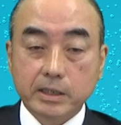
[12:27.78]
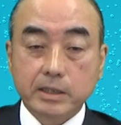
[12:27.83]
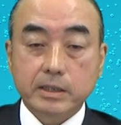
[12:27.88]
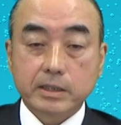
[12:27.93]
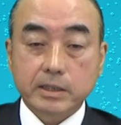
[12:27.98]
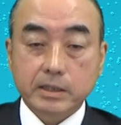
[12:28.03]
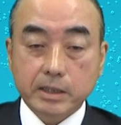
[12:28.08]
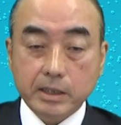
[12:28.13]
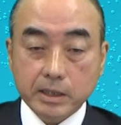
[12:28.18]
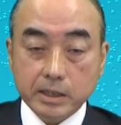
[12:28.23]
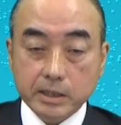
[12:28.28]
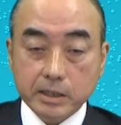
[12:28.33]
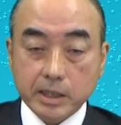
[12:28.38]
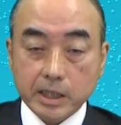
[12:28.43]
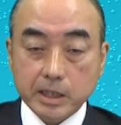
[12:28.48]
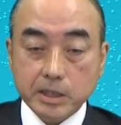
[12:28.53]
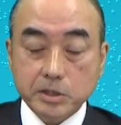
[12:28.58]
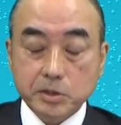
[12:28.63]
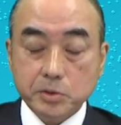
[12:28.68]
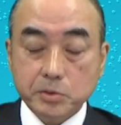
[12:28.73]
低
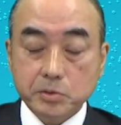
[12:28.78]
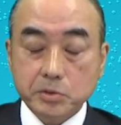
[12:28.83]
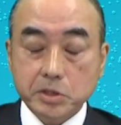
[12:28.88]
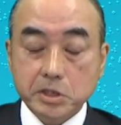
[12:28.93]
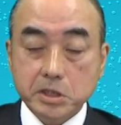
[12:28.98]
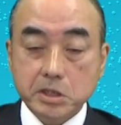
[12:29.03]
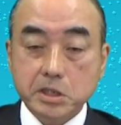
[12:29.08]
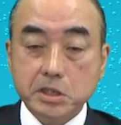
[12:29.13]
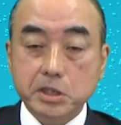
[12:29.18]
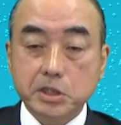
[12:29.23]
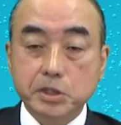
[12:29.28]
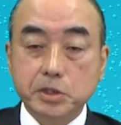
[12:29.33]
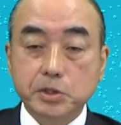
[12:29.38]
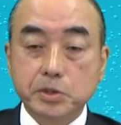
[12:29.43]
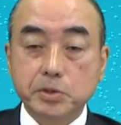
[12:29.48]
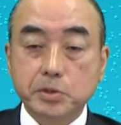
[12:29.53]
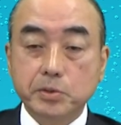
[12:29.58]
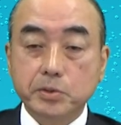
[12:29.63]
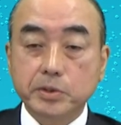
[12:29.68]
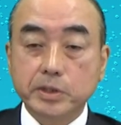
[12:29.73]
体重児に
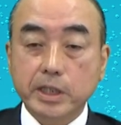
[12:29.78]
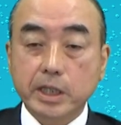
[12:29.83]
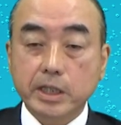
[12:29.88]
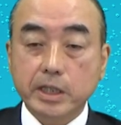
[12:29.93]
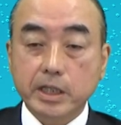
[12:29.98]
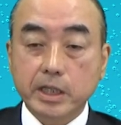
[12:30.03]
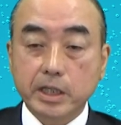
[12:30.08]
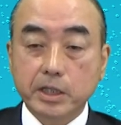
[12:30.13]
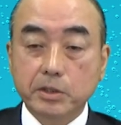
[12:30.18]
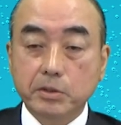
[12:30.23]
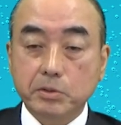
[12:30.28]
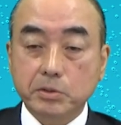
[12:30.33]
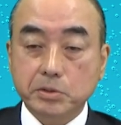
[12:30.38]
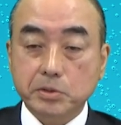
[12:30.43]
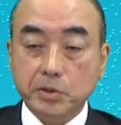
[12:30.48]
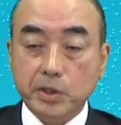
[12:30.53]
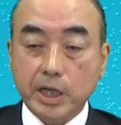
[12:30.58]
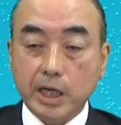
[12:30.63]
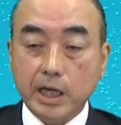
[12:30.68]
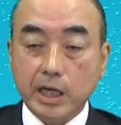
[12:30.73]
必要な栄養
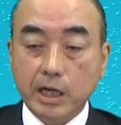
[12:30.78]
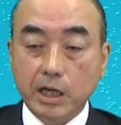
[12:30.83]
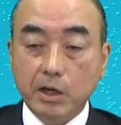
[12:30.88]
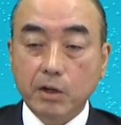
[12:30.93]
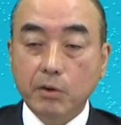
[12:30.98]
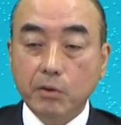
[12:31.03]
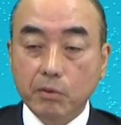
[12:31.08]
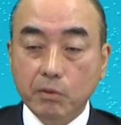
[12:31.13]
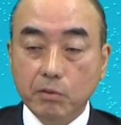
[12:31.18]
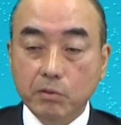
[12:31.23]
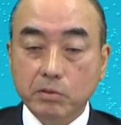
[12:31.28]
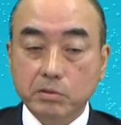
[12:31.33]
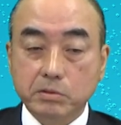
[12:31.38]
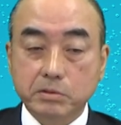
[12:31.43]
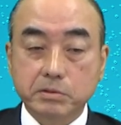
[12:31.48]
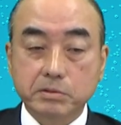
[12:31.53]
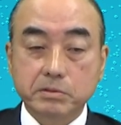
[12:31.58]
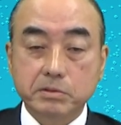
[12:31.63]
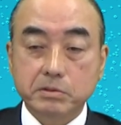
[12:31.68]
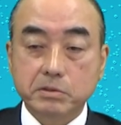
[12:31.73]
素が多
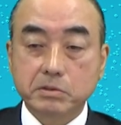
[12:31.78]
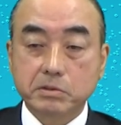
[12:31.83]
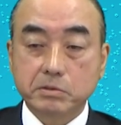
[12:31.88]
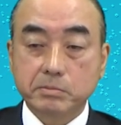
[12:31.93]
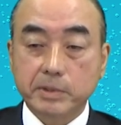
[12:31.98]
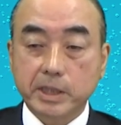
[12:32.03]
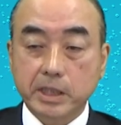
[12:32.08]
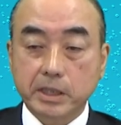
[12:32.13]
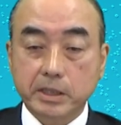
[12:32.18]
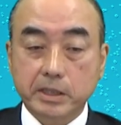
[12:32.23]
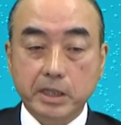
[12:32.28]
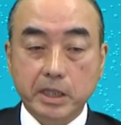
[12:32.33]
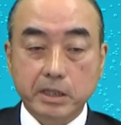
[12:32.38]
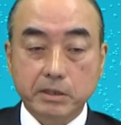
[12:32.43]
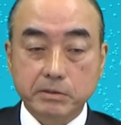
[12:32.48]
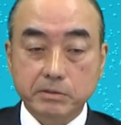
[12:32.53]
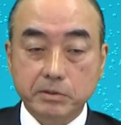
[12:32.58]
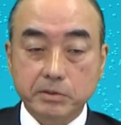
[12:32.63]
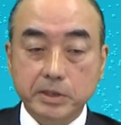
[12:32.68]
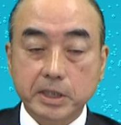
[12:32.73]
く含まれてい
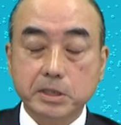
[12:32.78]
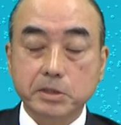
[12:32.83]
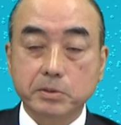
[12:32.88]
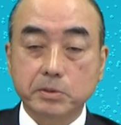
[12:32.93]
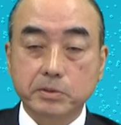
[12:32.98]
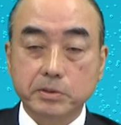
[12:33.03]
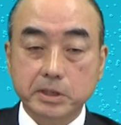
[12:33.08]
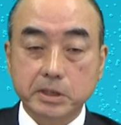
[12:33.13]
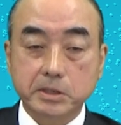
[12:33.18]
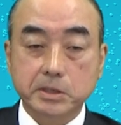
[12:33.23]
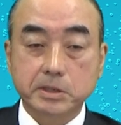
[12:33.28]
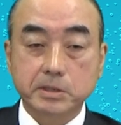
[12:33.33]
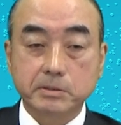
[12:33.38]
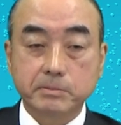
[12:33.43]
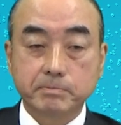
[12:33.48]
るのだそうです。